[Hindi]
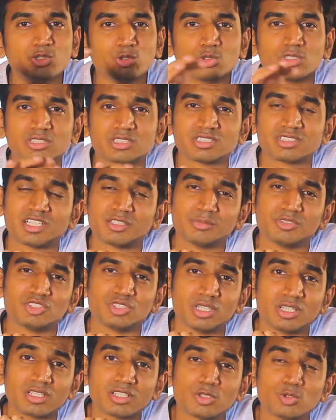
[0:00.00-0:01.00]
यूज़र्स के साथ में
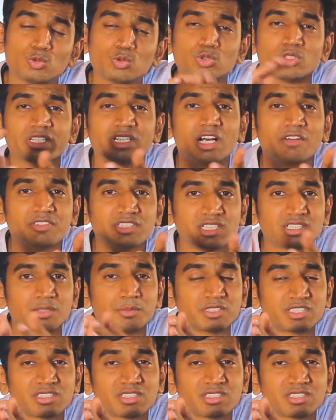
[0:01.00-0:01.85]
शेयर करूँ उन्हें काफ़ी ज़्यादा